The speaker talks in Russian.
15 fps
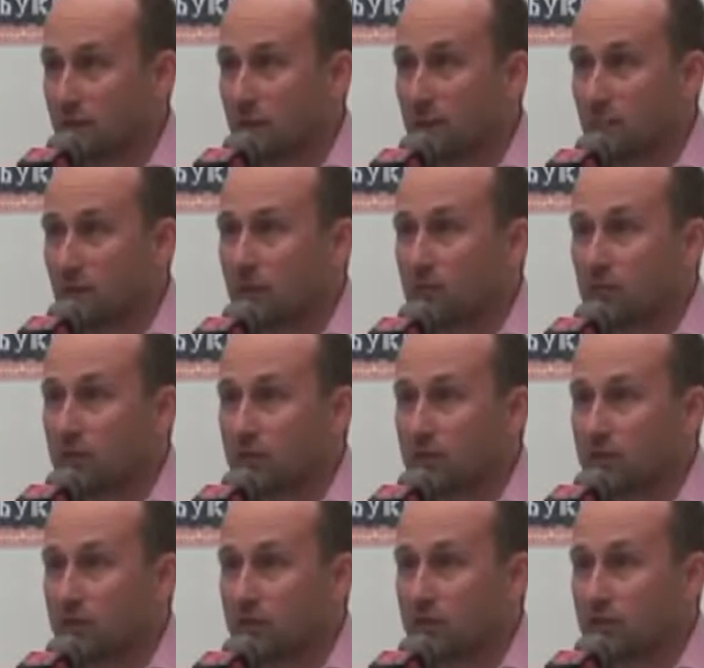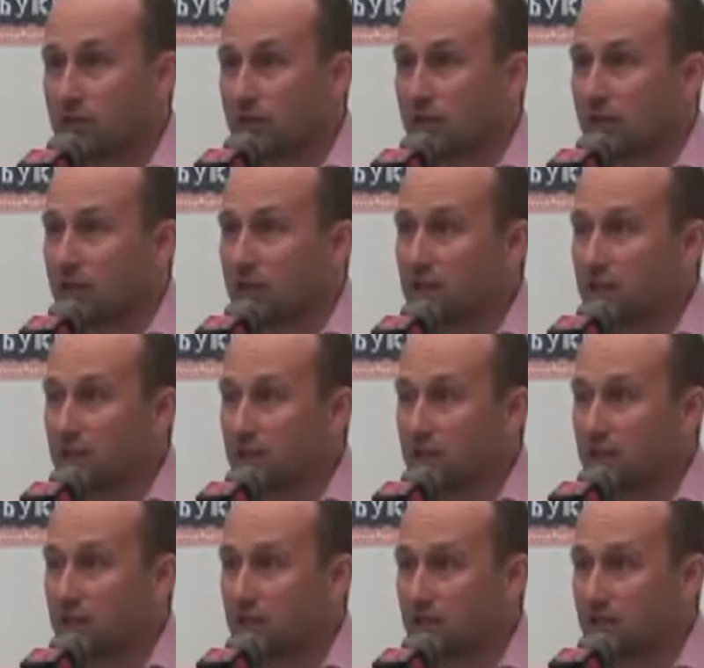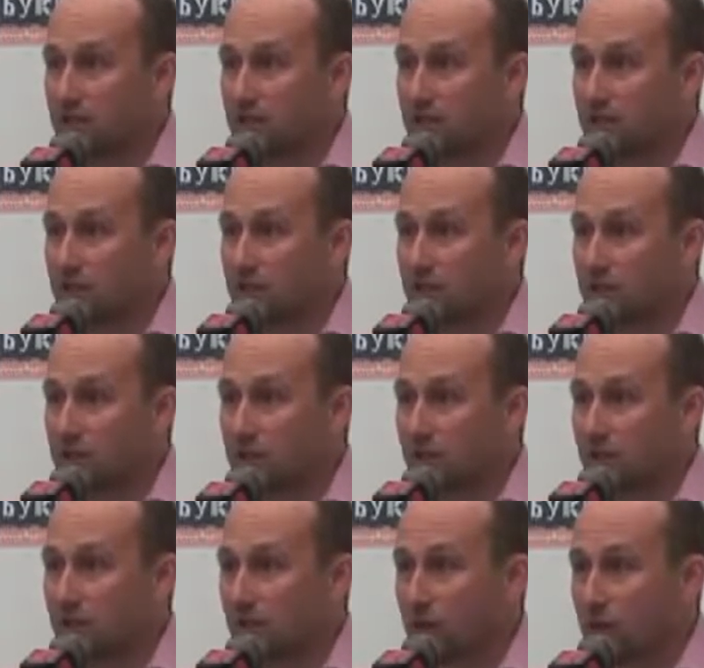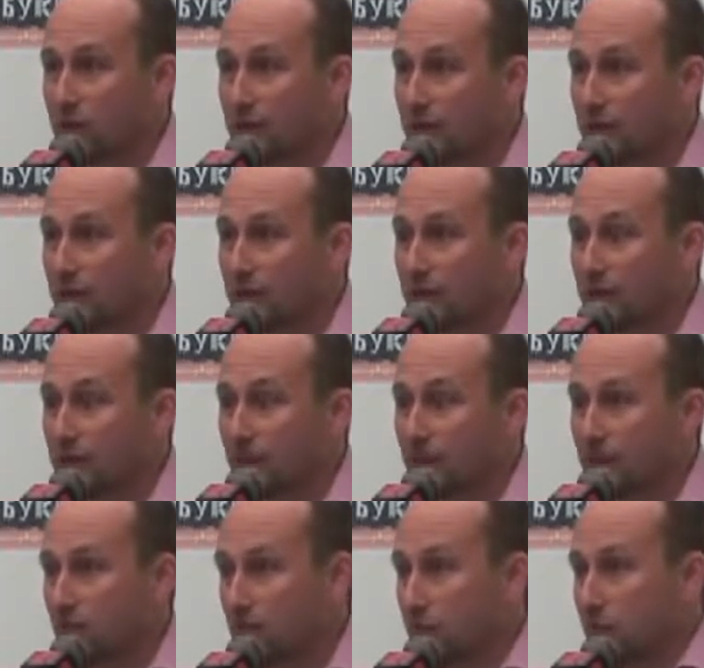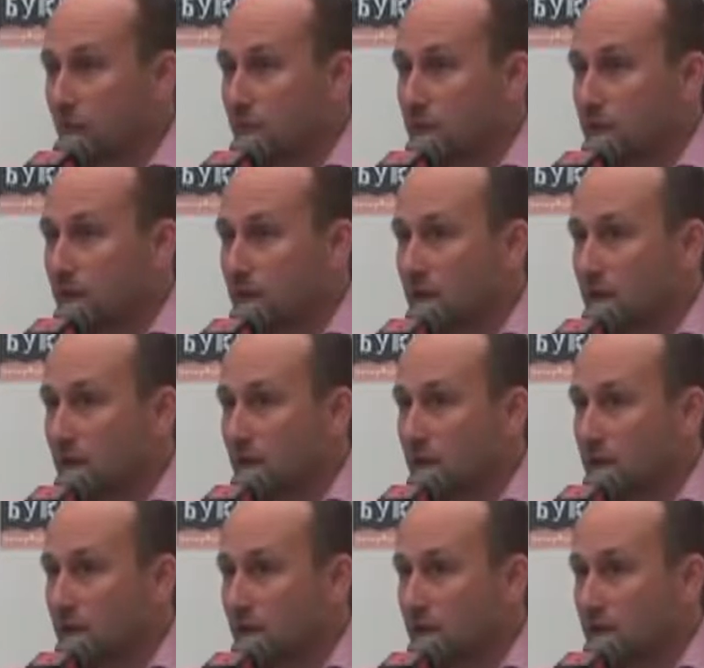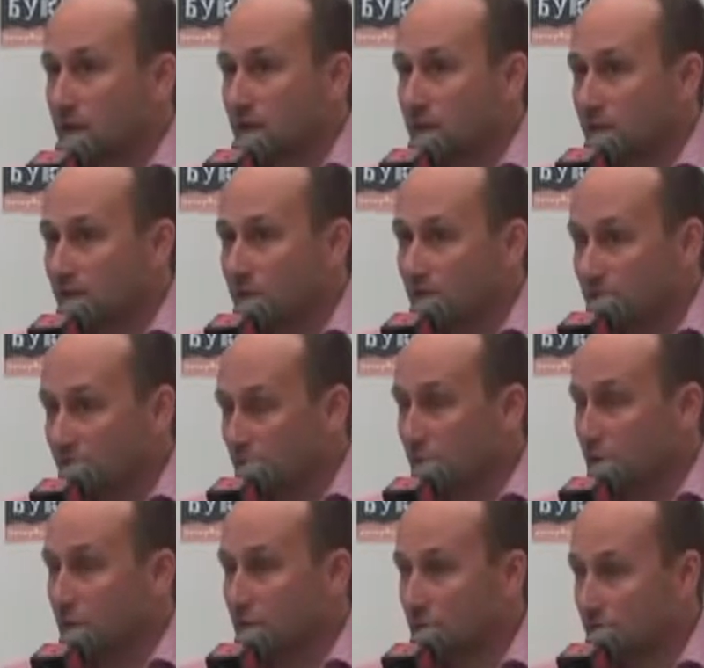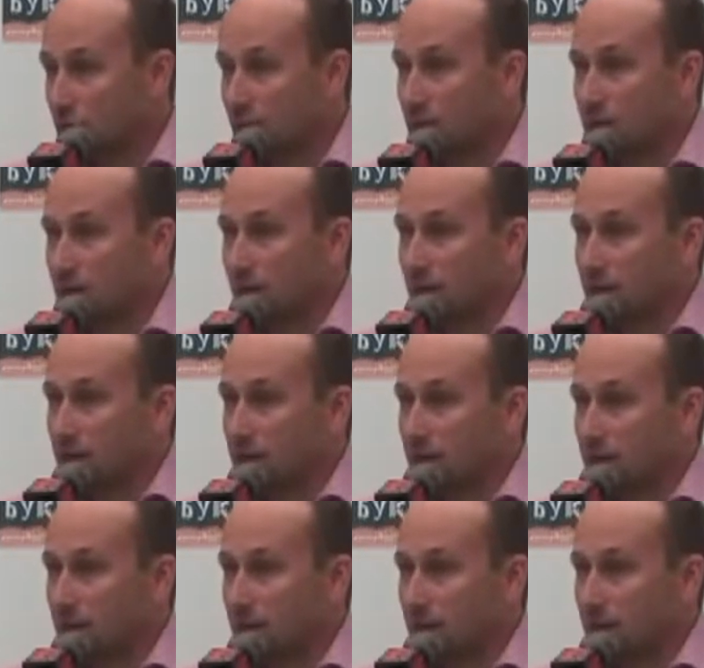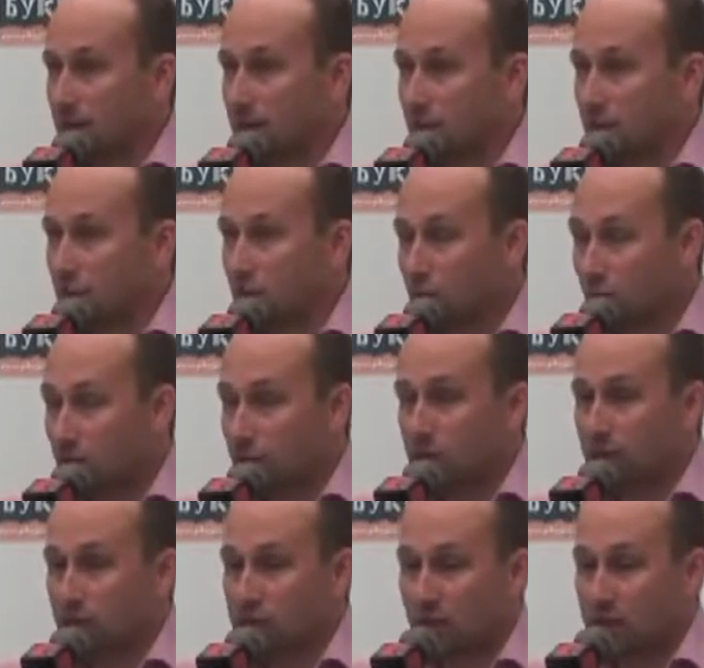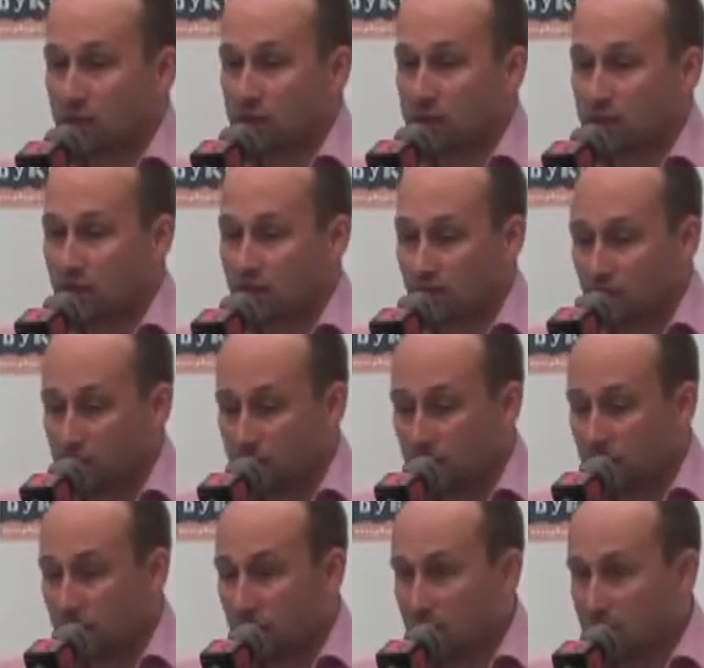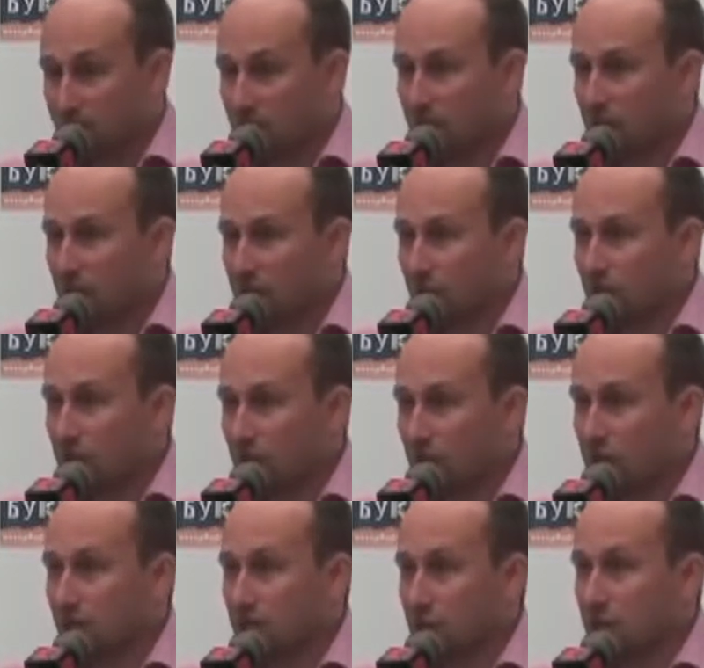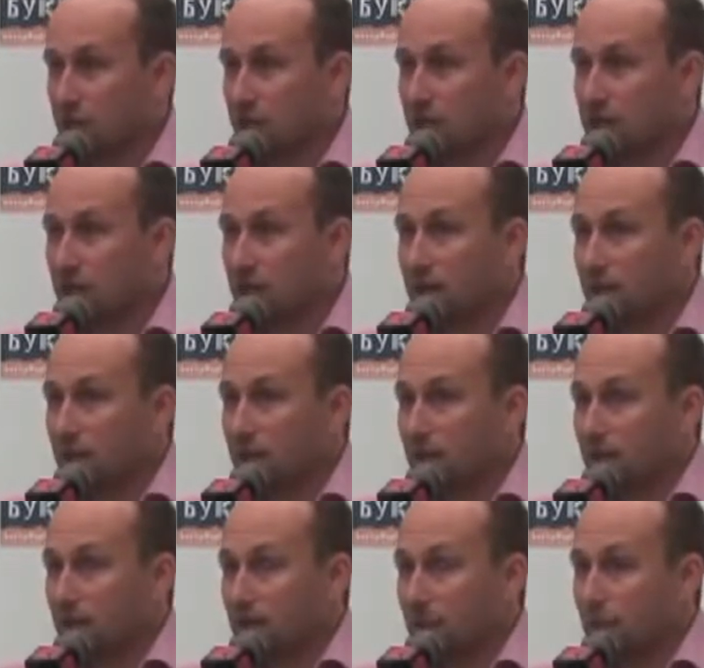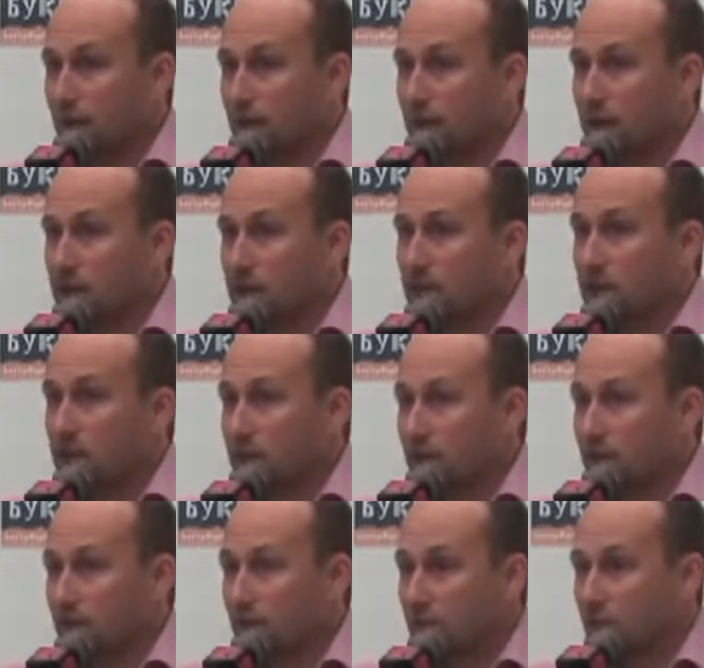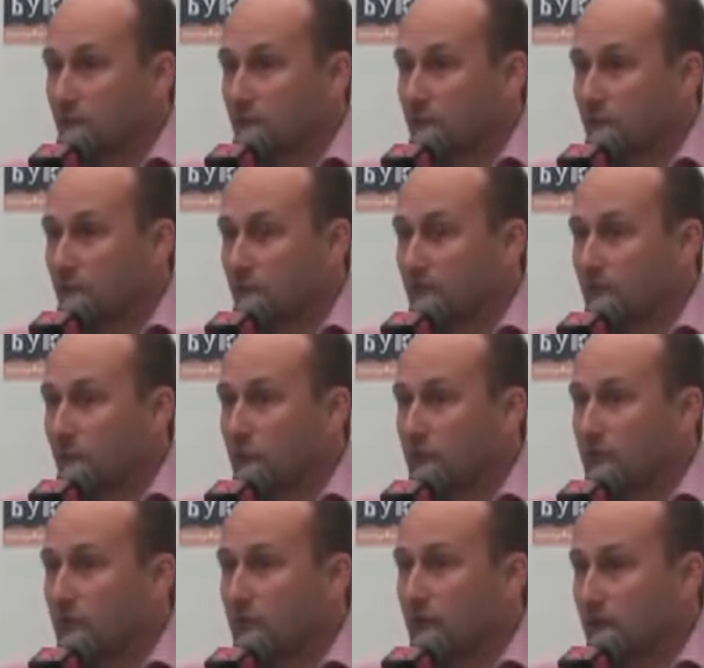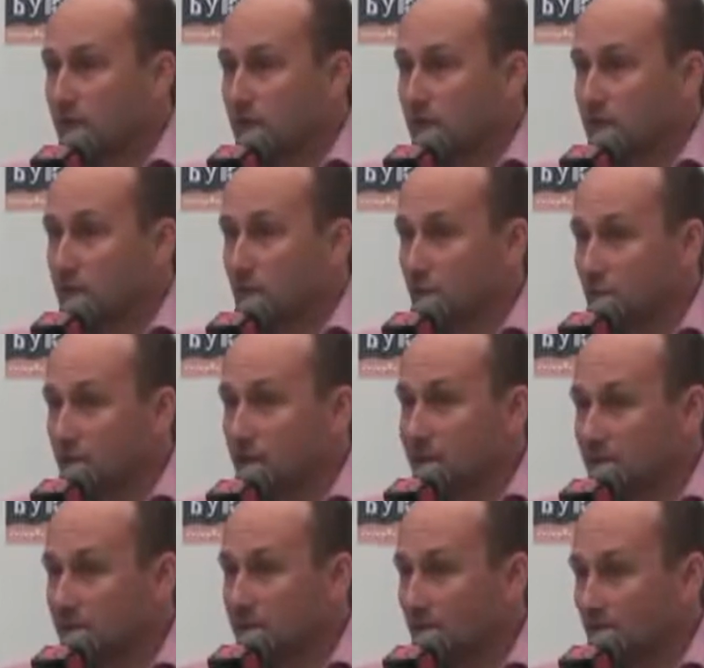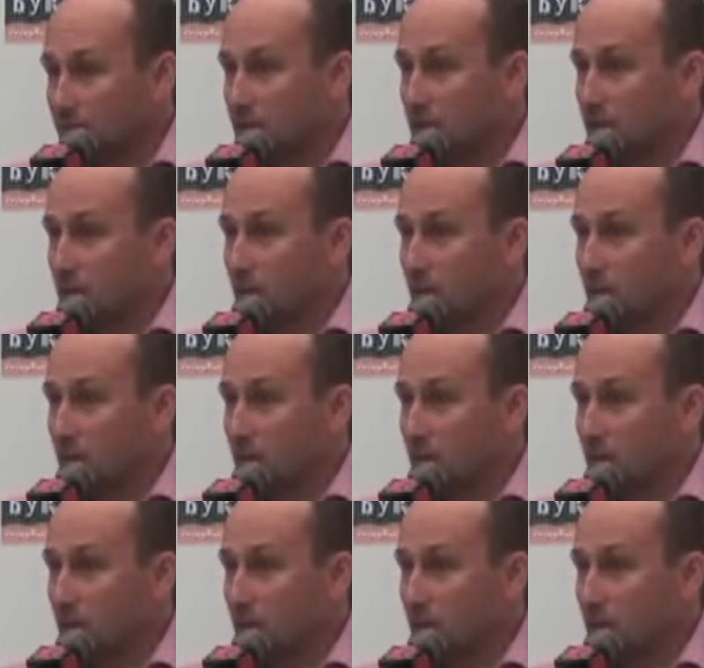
Я пока больше не слышал ни о каких нанотехнологиях. Э, вот, собственно говоря, и, и, и всего, да. Чубайсу выделяется некая сфера, которой он занимается. Это, ну это, это очень, вот многим не нравится это, но это, это дань.